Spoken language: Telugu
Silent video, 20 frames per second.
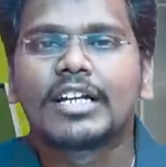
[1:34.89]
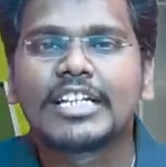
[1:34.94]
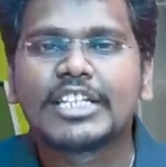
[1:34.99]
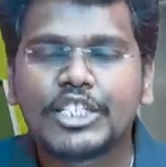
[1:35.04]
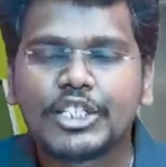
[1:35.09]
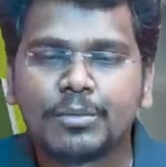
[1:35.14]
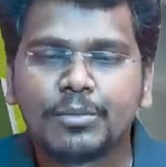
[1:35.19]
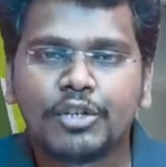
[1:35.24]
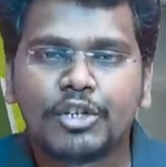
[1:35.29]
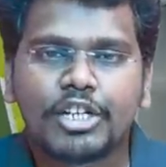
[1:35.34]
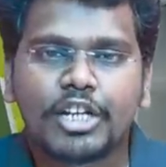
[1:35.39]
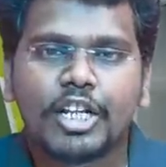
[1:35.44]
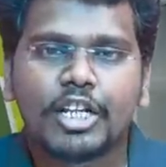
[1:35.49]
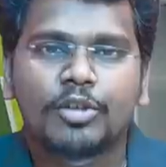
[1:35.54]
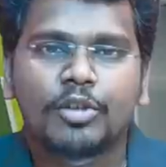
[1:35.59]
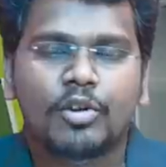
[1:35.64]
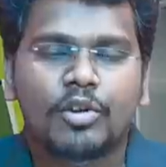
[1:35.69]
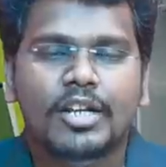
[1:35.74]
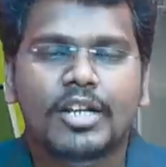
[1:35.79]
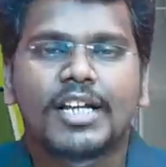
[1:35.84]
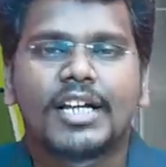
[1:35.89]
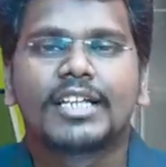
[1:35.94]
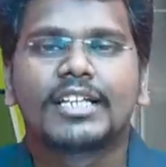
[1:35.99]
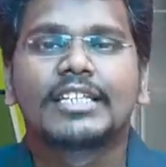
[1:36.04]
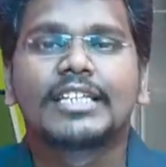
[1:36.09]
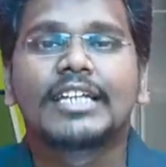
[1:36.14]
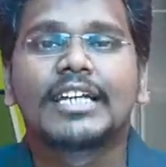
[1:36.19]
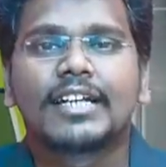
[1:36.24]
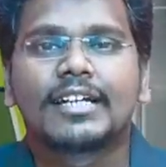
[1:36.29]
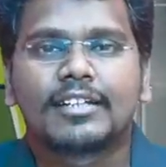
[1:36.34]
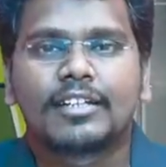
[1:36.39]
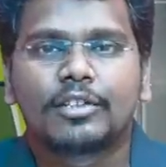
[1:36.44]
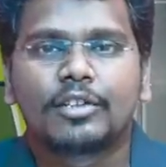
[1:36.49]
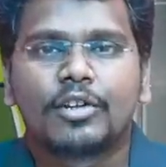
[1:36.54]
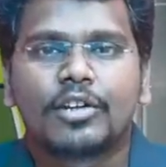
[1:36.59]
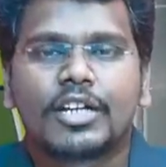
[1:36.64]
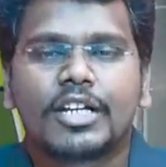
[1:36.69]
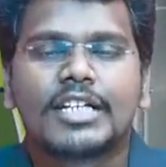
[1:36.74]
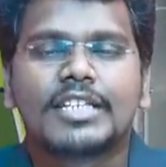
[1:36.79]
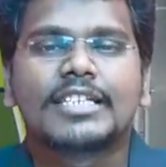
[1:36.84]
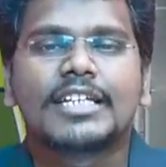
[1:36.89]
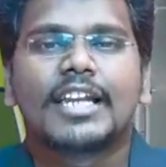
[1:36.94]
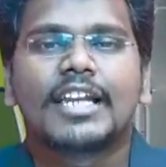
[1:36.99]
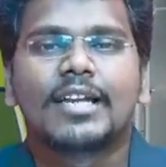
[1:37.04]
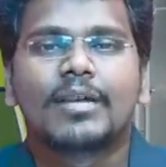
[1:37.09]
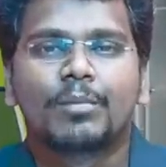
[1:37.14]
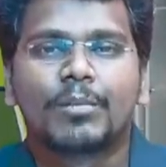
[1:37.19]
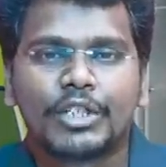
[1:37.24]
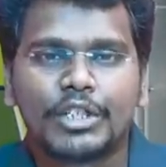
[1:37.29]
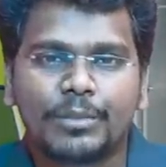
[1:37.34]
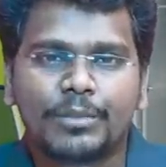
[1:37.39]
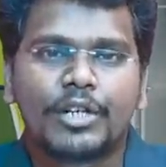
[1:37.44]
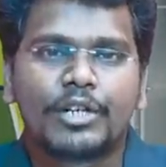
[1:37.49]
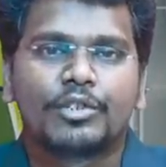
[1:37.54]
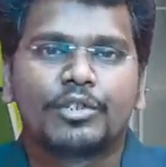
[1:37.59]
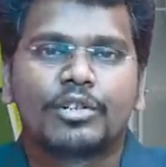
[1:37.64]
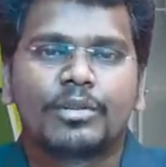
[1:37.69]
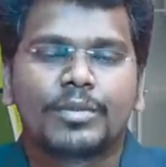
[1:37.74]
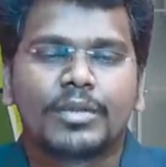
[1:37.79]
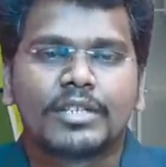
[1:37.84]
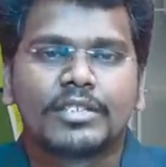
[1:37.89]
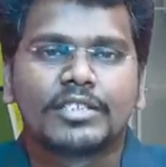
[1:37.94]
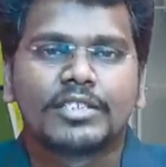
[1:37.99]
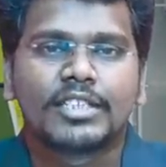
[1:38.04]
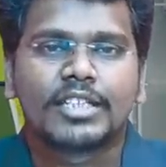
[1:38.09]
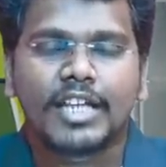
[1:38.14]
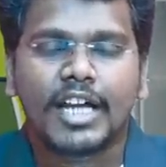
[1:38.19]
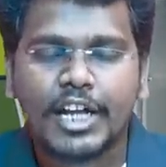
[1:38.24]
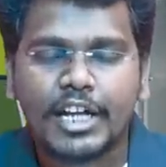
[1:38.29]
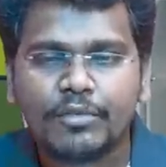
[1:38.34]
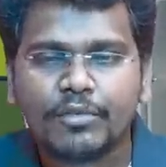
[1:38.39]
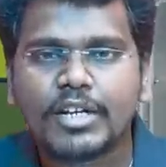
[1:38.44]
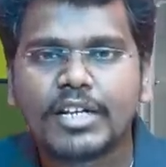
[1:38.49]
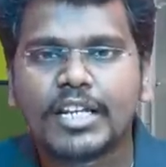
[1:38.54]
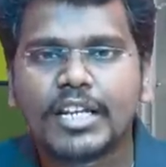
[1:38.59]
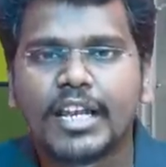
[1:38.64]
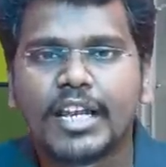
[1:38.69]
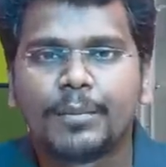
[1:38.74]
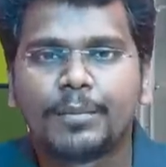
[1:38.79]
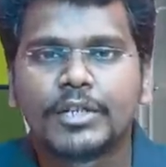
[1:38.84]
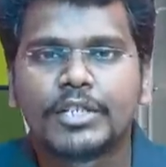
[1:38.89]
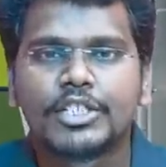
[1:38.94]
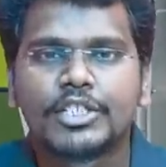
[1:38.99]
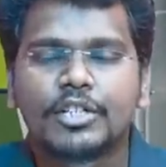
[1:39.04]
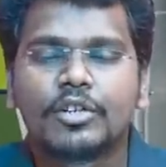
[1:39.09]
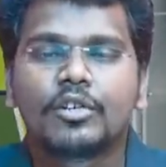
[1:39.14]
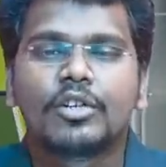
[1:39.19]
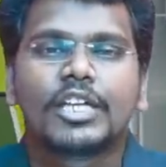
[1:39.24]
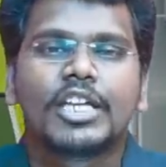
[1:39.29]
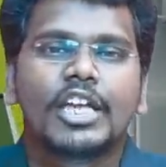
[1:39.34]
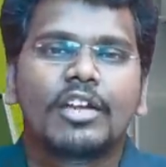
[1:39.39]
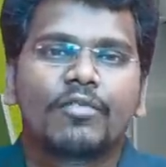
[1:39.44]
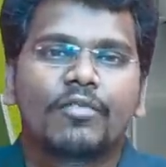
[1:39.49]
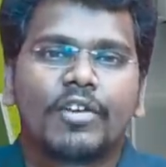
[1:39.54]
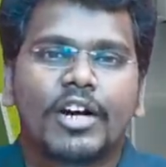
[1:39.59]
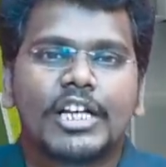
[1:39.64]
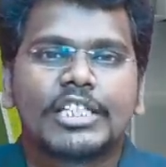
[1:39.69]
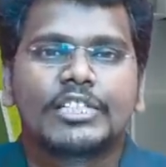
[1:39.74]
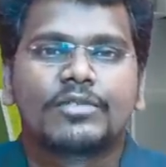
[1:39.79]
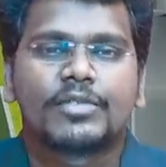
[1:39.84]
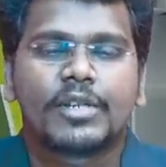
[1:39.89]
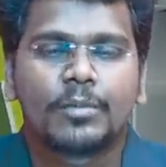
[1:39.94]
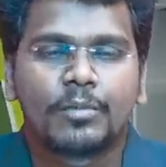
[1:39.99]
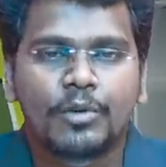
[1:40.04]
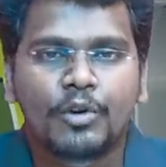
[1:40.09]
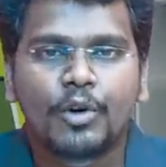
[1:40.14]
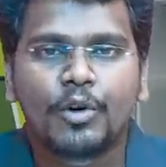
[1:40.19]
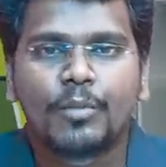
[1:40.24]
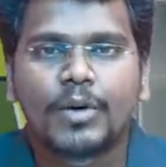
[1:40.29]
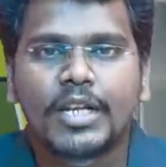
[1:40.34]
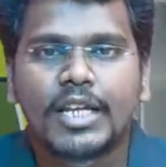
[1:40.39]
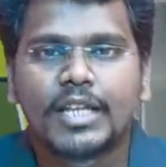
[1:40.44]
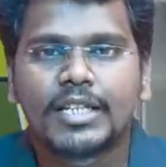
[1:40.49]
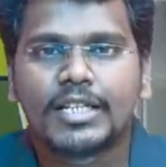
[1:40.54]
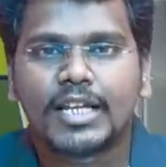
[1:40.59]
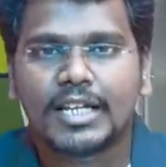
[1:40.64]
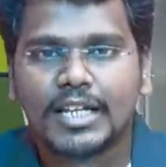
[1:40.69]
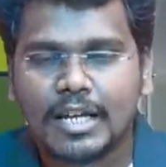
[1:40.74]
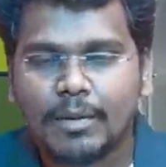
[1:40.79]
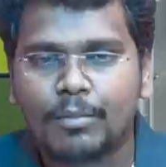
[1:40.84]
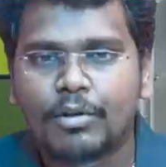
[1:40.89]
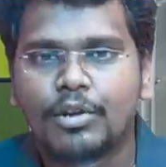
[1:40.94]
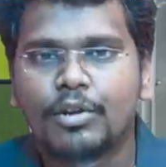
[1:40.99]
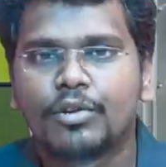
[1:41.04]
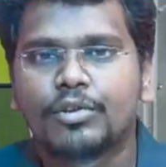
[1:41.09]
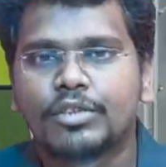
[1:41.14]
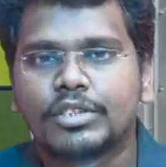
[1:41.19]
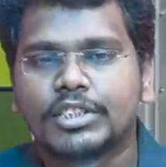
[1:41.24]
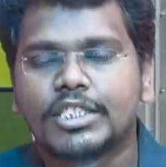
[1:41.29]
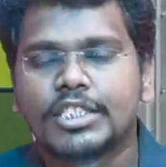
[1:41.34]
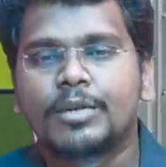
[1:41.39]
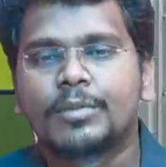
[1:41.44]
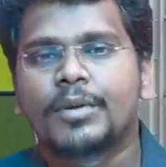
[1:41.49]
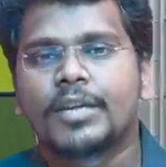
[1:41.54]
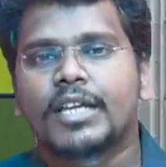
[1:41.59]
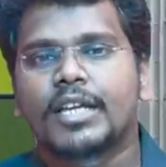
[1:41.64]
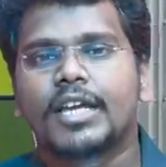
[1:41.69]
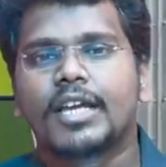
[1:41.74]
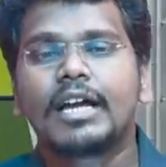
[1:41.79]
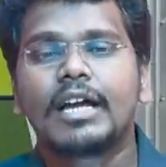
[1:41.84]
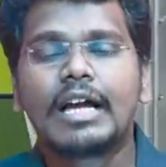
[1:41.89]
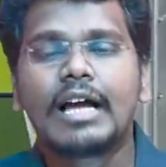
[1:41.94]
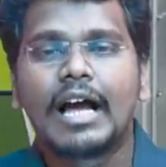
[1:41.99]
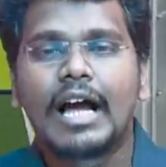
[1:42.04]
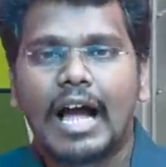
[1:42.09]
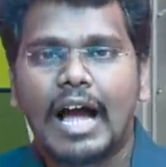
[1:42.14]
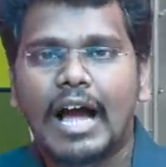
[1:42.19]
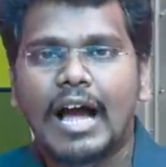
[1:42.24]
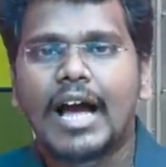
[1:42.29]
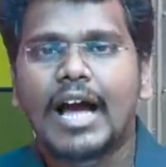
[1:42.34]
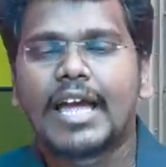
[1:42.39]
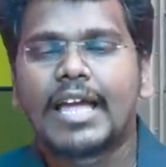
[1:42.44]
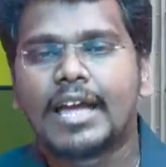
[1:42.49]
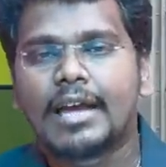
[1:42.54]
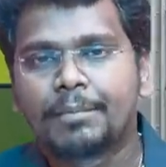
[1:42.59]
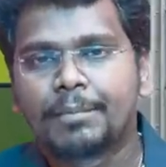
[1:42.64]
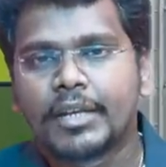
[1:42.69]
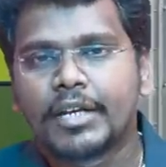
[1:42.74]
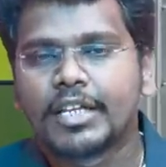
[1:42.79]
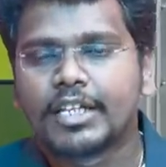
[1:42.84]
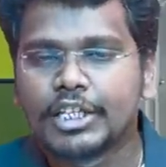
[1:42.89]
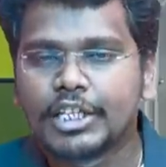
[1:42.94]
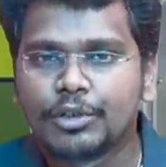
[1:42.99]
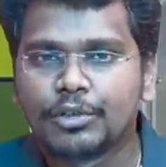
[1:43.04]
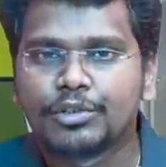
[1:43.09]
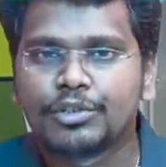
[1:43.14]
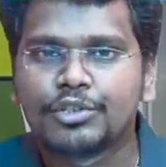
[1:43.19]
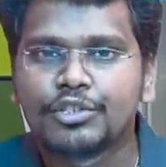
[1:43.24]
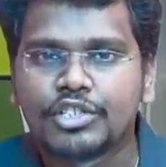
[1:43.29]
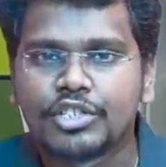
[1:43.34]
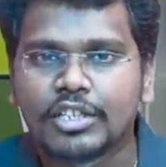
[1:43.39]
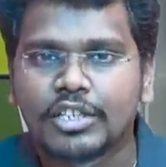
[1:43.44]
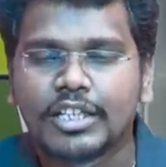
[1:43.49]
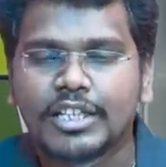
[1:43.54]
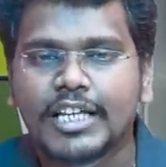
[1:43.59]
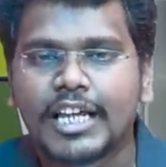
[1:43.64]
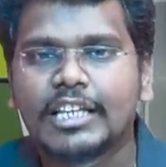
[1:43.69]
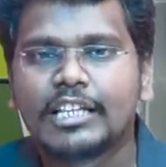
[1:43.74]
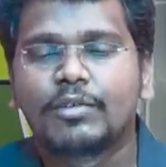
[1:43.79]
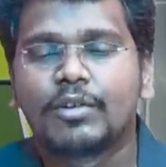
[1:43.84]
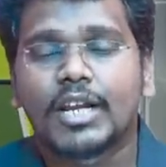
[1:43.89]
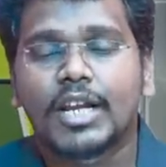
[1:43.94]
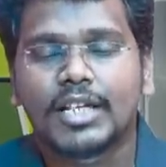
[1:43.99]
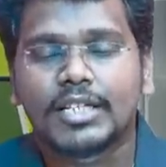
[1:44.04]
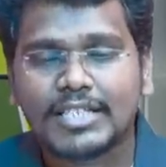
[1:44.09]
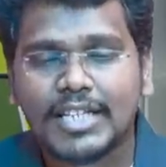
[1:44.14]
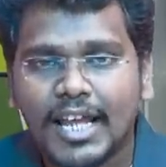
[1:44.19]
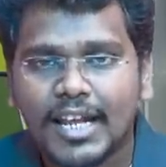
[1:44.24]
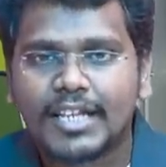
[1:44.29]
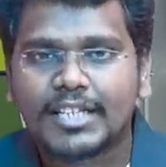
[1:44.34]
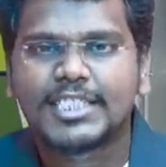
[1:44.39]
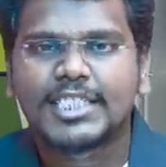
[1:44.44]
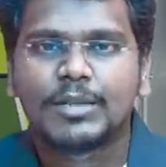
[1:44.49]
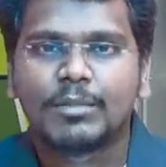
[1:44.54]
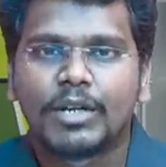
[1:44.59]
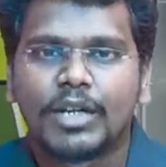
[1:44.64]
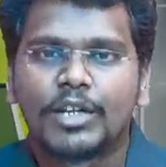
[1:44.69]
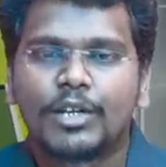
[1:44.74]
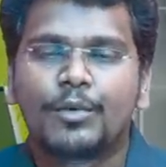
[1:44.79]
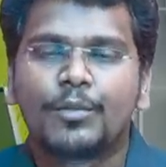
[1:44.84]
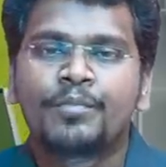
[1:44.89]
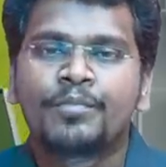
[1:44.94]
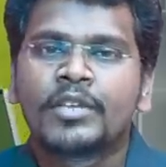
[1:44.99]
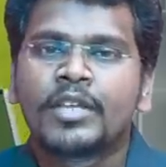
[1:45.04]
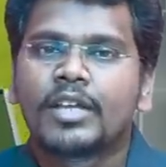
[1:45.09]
డిస్ట్రిబ్యూటర్లు దొరక్క థియేటర్లు దొరక్క చాలా ఇబ్బంది పడుతున్న పరిస్థితి అటువంటి నేపథ్యంలో ఈ వాచ్ ఫ్రమ్ హోమ్ అనేది కనుక అమల్లోకి వస్తాయి ఇప్పటికే ఆహా యాప్ అనేది ఏదో ఒకటి వచ్చింది దాని ద్వారా చాలా సినిమాలు